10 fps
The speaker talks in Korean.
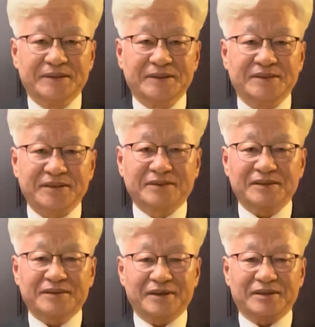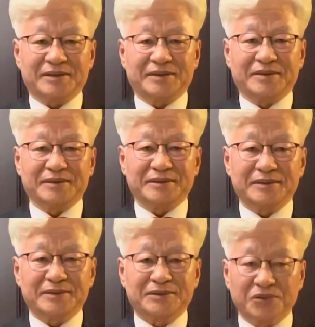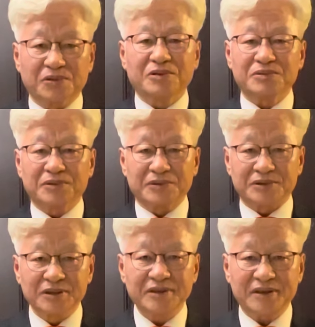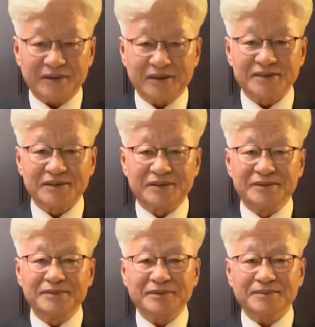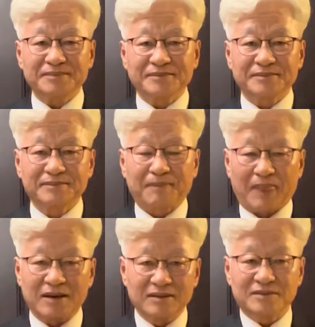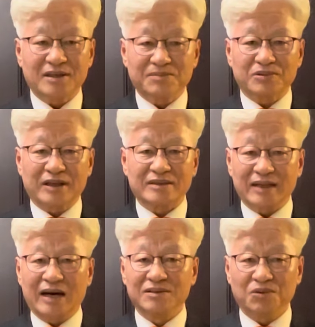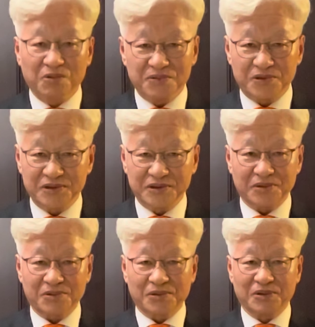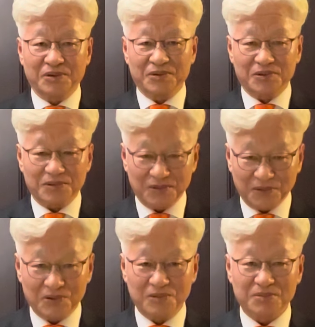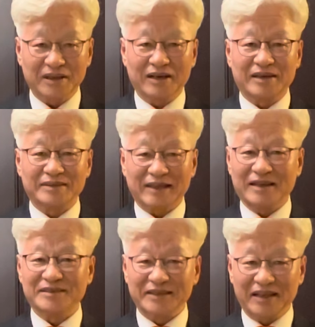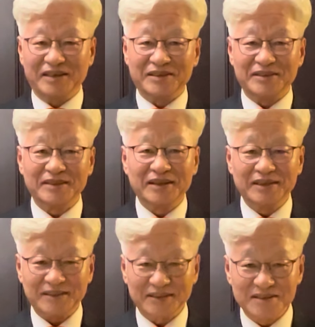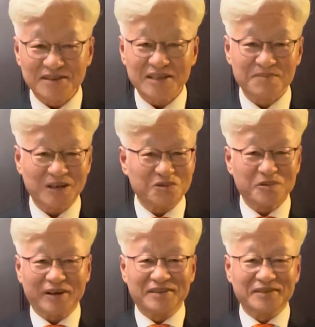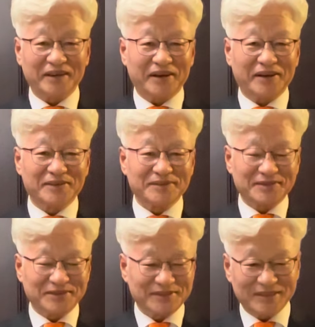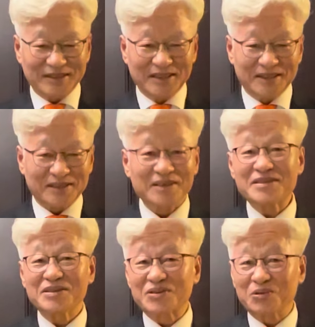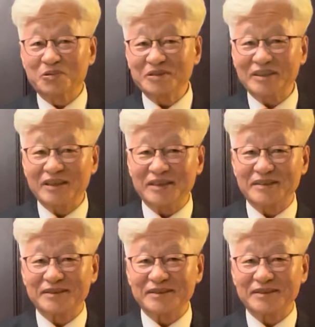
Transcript: 이제 그렇게 적어도 저에 대해서는 어제보다는 나은 오늘을 열었고 오늘보다 나은 내일을 연 사람이 할 수가 있는데 그래서 저 혼자